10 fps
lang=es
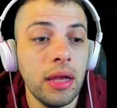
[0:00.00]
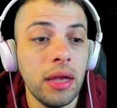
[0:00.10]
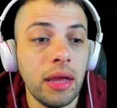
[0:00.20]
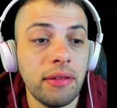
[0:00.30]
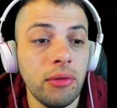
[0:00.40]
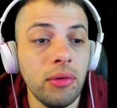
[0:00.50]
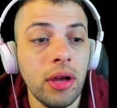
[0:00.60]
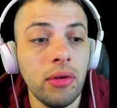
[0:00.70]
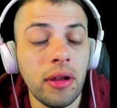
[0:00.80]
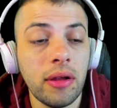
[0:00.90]

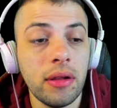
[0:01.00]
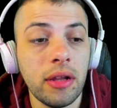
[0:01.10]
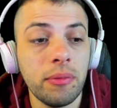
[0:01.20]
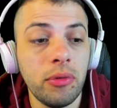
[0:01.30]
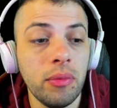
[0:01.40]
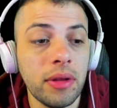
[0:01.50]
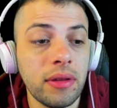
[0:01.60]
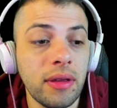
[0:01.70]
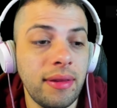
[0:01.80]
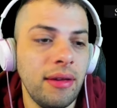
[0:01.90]
asegurado las plumas,
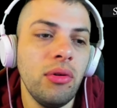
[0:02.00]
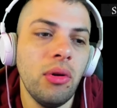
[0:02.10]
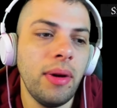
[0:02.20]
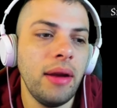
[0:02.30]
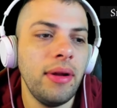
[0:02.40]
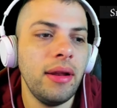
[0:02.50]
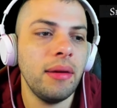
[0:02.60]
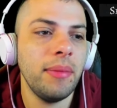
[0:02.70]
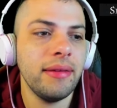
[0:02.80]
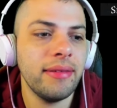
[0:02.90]
que seguro van a valer
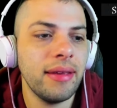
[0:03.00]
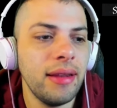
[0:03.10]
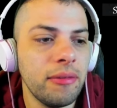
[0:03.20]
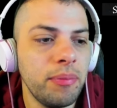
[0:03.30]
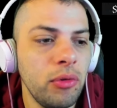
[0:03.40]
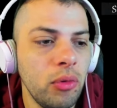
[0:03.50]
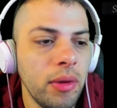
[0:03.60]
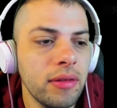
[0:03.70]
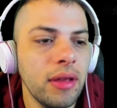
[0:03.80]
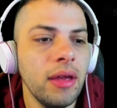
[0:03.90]
más que las
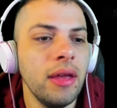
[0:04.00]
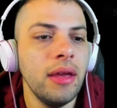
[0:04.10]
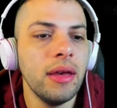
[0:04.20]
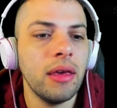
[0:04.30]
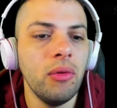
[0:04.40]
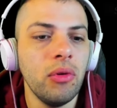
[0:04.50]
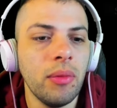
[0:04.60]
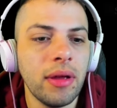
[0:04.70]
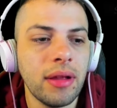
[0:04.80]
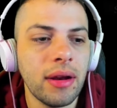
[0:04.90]
plumas que uno
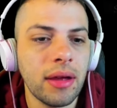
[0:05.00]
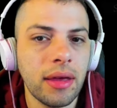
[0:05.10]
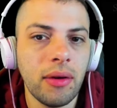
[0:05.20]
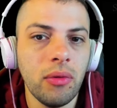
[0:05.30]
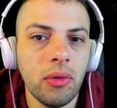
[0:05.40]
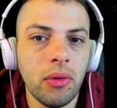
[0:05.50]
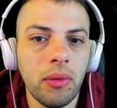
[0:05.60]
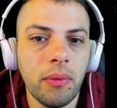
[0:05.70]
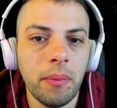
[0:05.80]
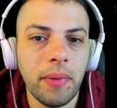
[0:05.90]
va a estar, que
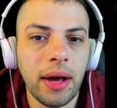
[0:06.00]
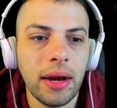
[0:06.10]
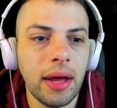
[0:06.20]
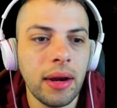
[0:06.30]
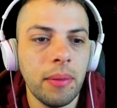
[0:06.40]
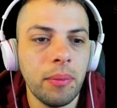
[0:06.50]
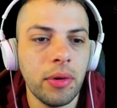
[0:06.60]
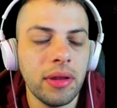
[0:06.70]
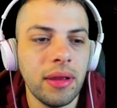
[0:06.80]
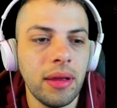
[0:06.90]
uno va a ganar
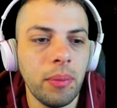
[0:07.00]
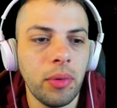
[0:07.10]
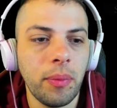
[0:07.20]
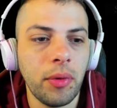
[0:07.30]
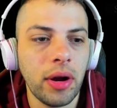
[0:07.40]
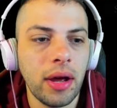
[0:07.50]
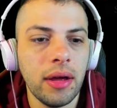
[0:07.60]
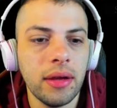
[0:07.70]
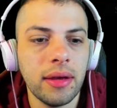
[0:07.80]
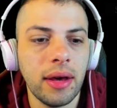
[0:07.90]
por este, por, por
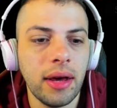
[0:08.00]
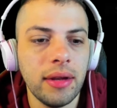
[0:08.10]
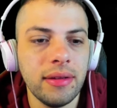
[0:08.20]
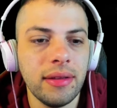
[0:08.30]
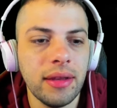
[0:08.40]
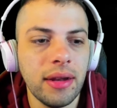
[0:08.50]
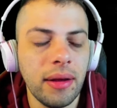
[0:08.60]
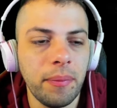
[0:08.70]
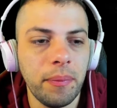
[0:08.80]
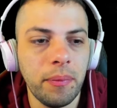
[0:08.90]
acá, que acá ni
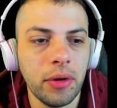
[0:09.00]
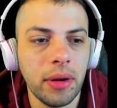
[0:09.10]
siquiera por